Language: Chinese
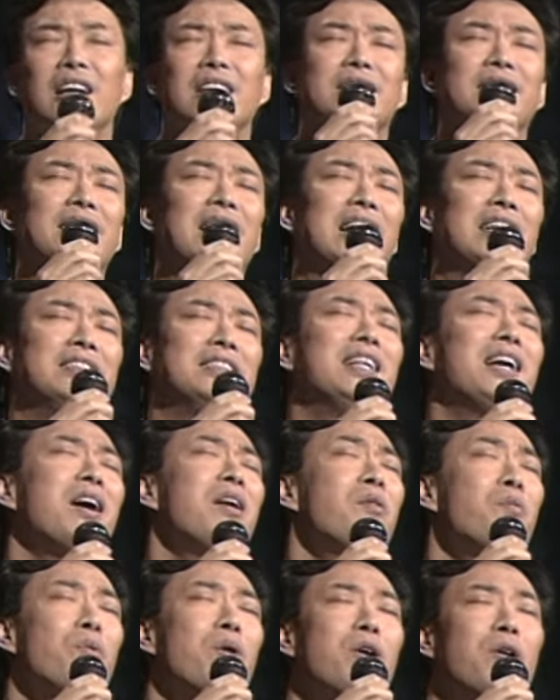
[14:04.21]
难道
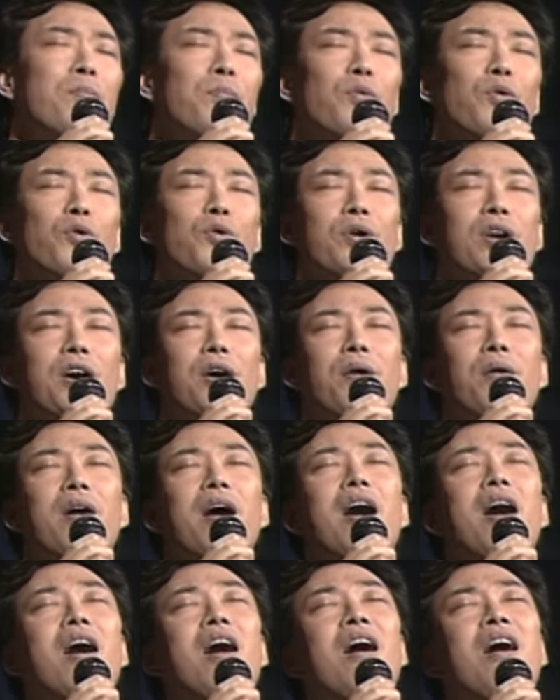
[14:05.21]
我不够
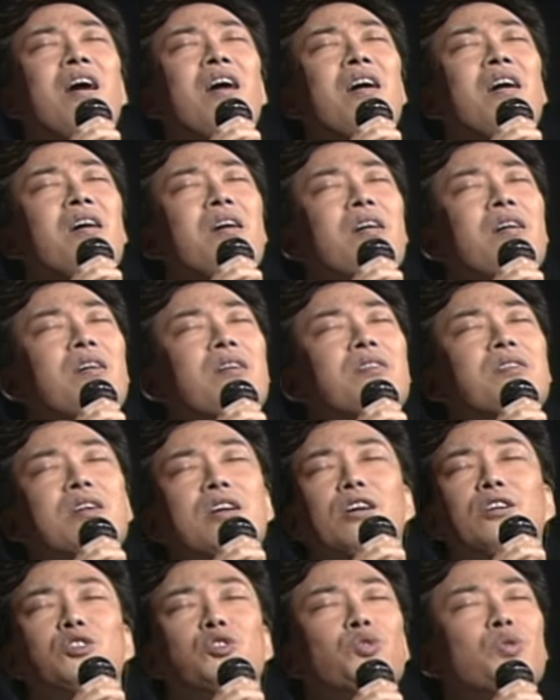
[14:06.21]
好？
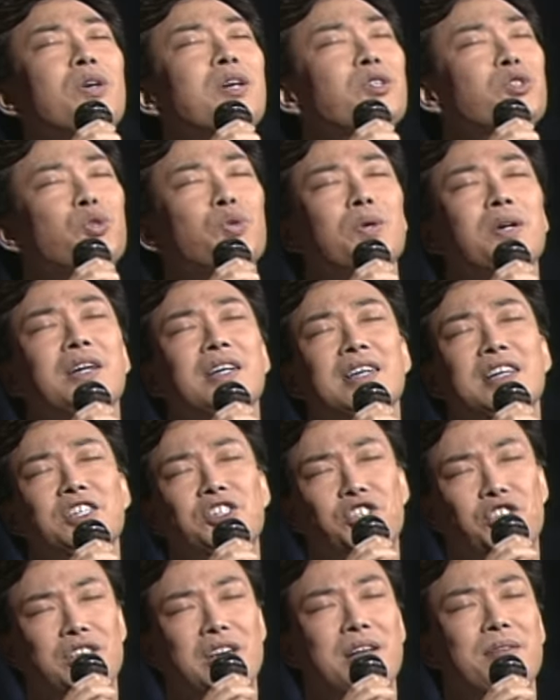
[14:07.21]
做错了
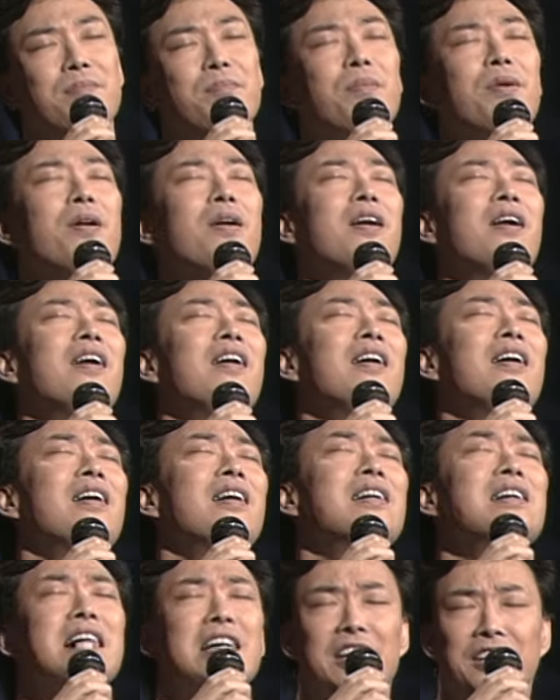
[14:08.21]
什
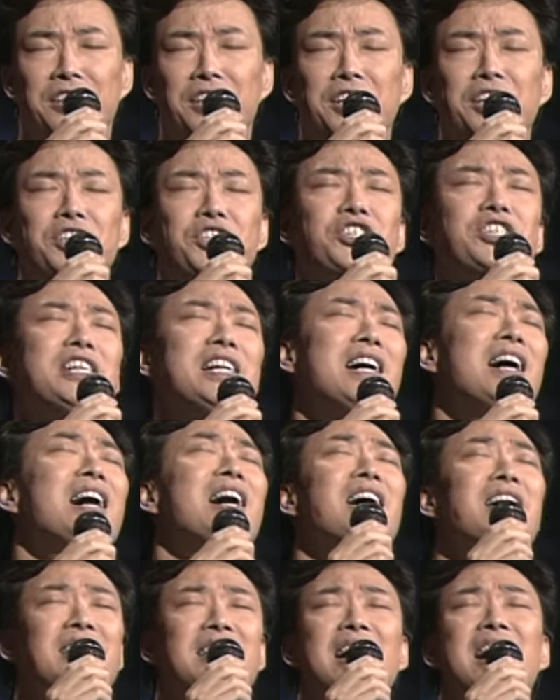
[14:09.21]
么？你这
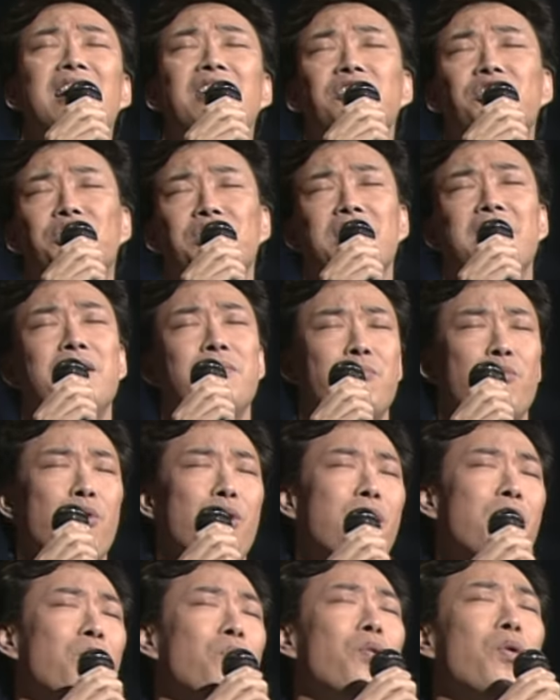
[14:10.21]
样折
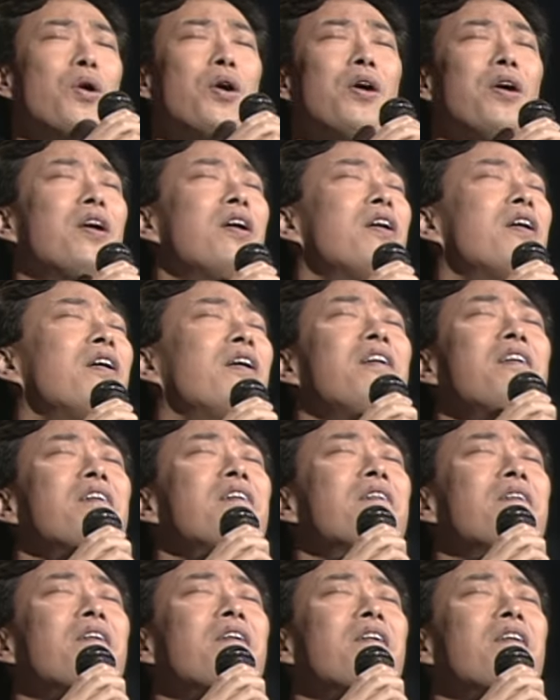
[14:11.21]
磨
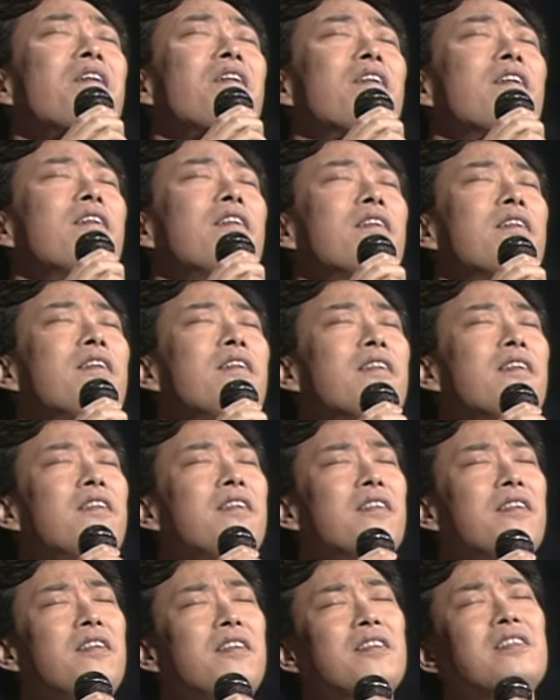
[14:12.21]

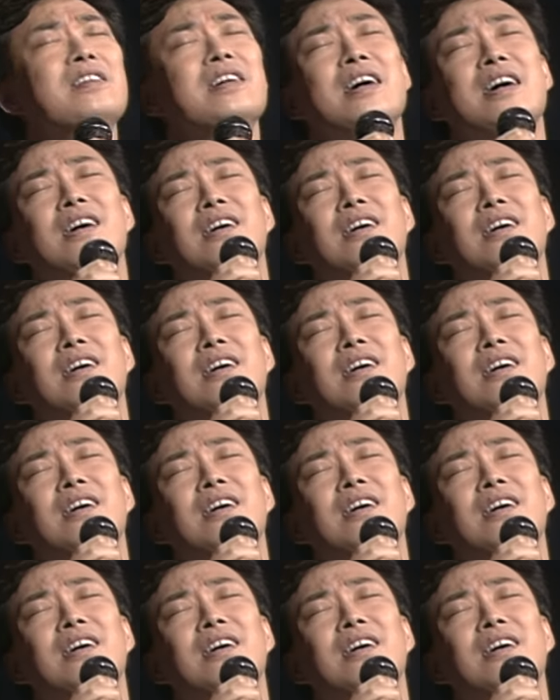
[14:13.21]
我？